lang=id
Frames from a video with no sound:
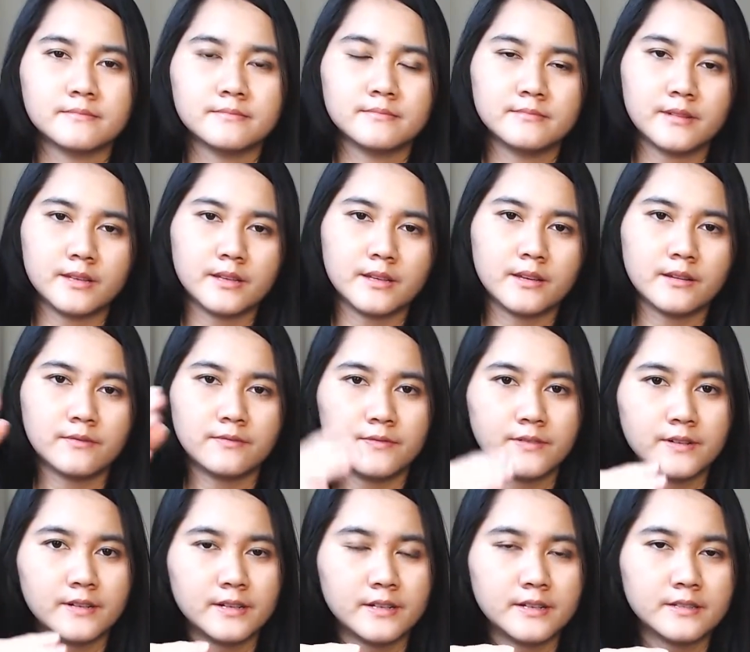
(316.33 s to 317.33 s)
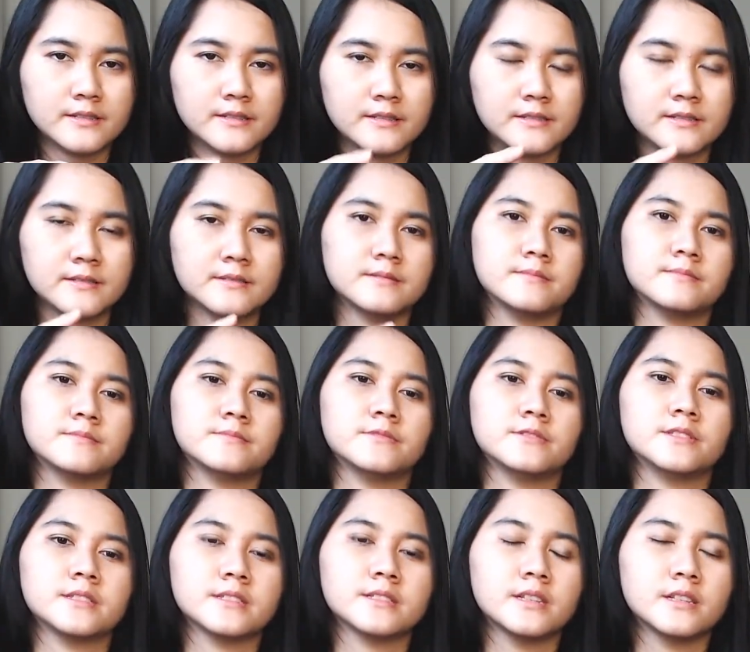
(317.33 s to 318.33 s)
Bagian first
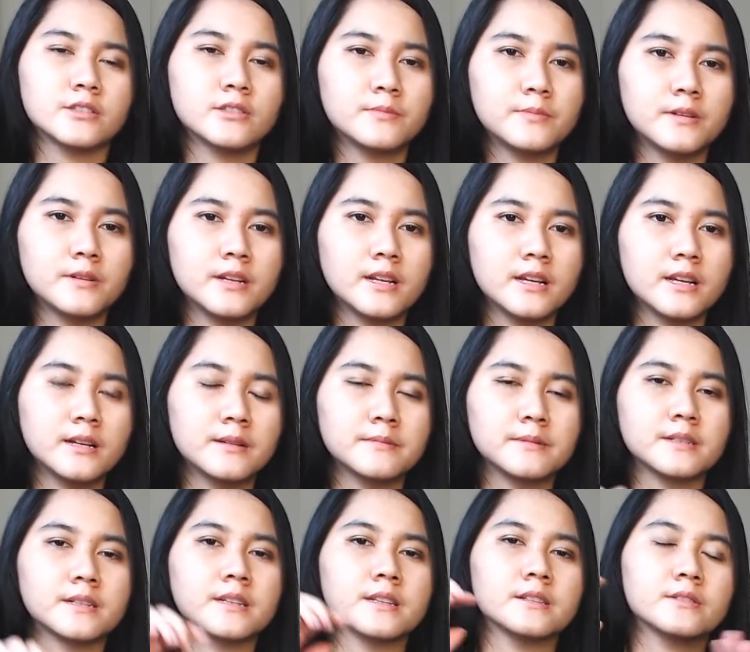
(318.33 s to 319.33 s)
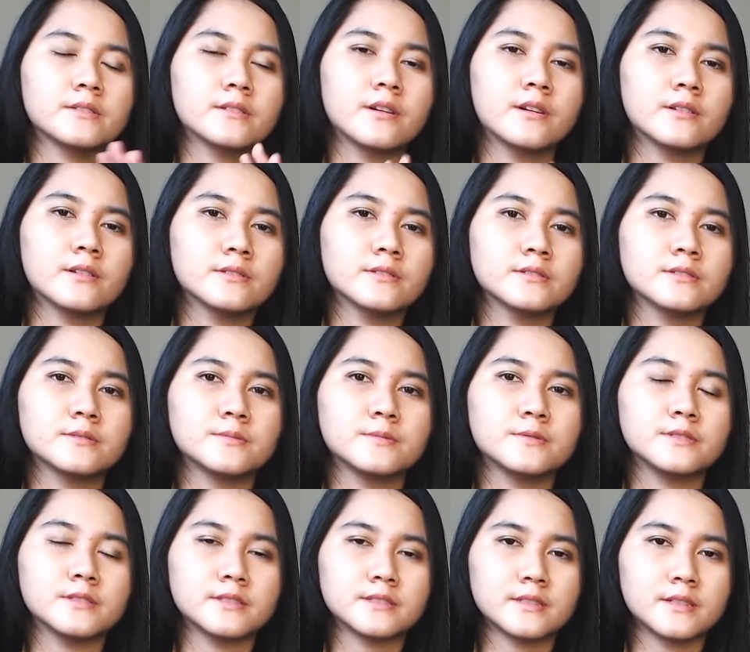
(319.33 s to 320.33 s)
punya satu pola, bagian chorus
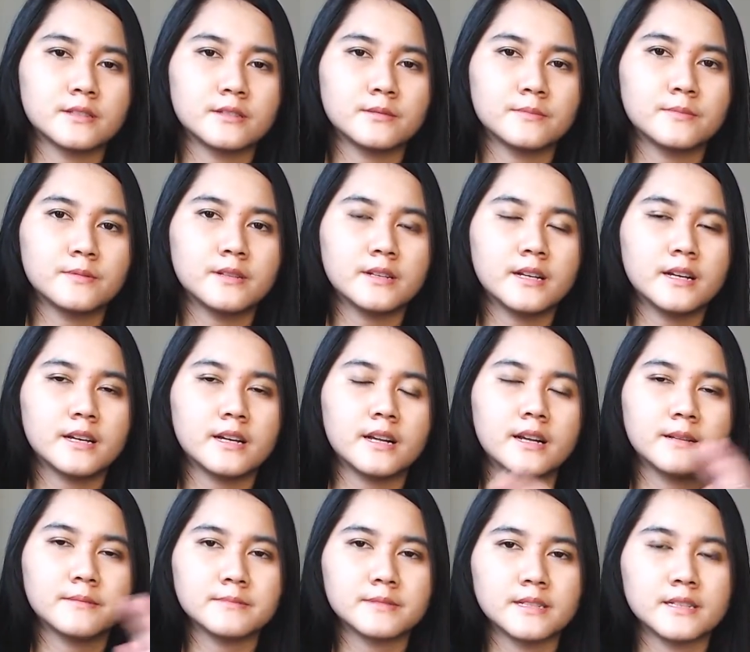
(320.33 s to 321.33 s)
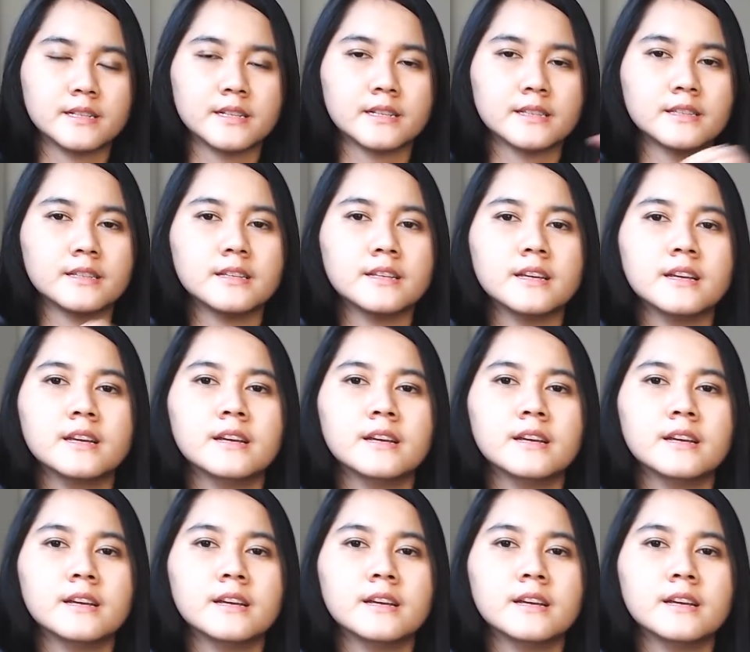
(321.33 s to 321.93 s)
punya satu pola, kalian bisa ganti.